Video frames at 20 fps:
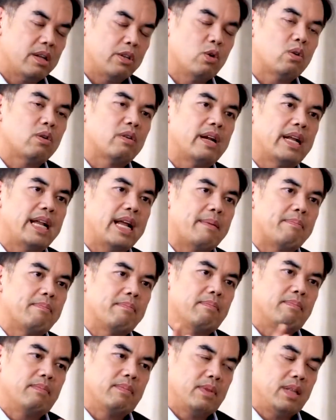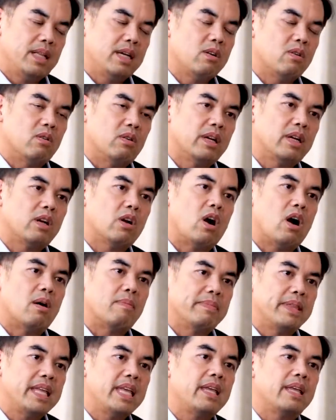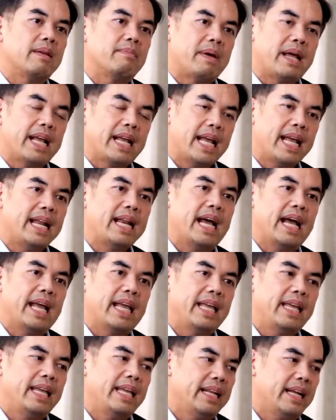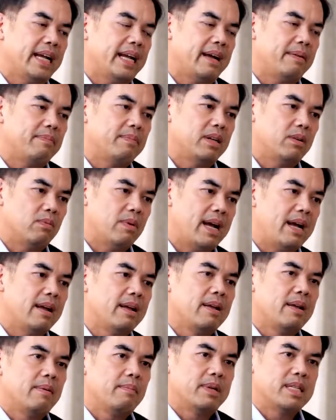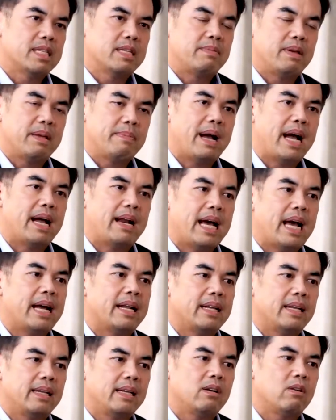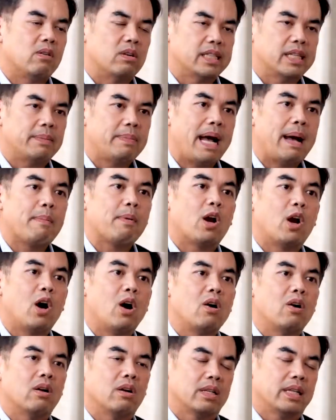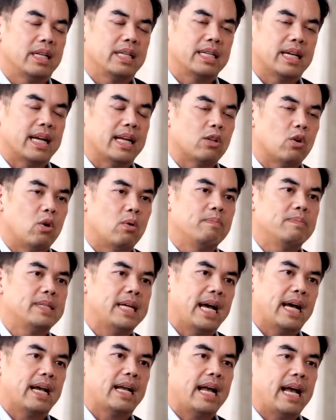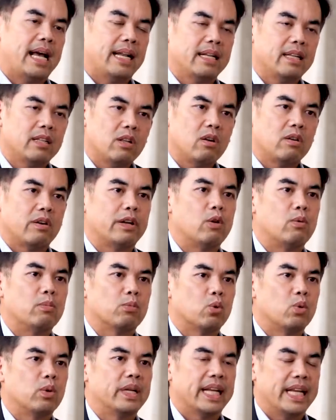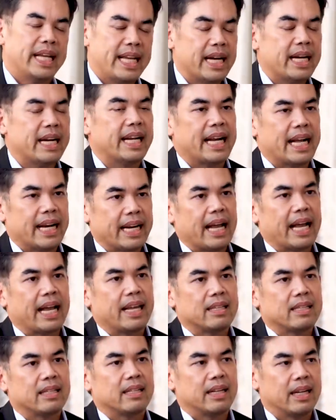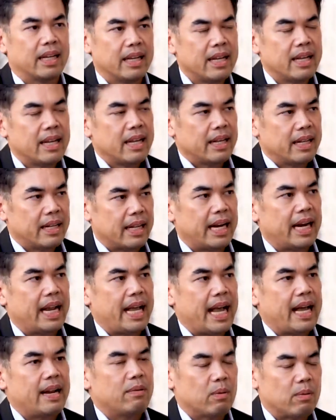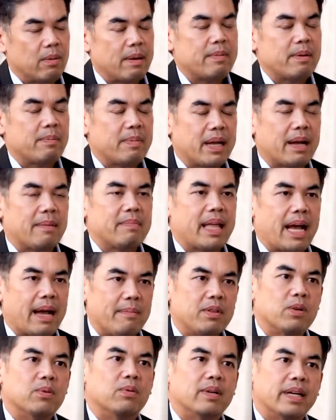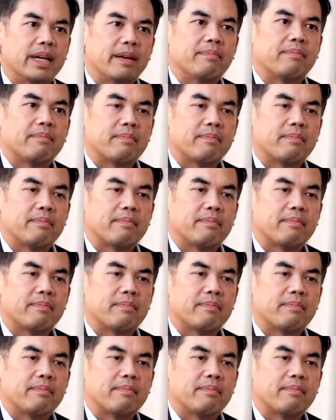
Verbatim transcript: ยกระดับเรื่องของกรอบหนี้ไปแค่ไหนนะครับหรือว่ามันจะมีภาระในเรื่องของสภาพคล่องที่จะกระทบจากการที่ต้องระดมทุนเนี่ยเยอะขนาดไหน ซึ่งอันนี้หลาย ๆ อันผมว่ายังมีคำถามอยู่นะครับ